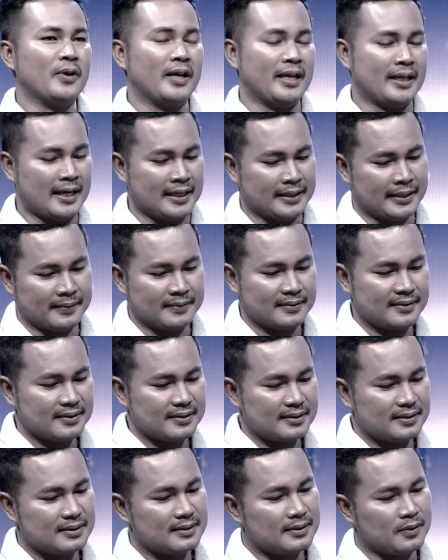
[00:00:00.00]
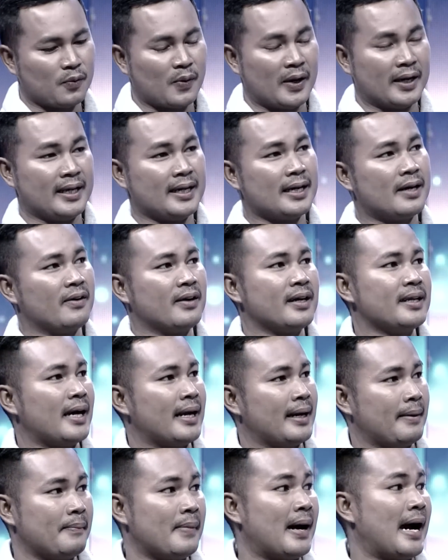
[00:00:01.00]
ปู่เลี้ยงย่าแต่ทุกวันนี้เขาก็
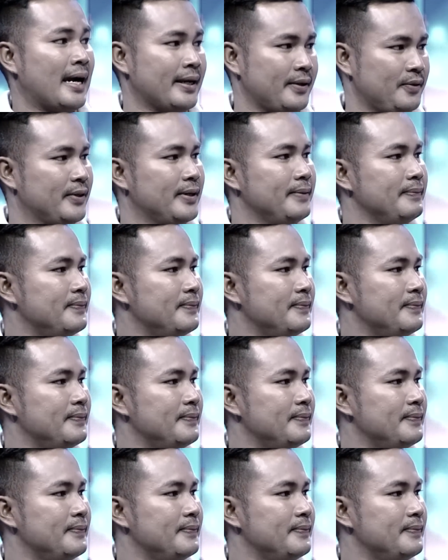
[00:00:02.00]
ยังลำบากอยู่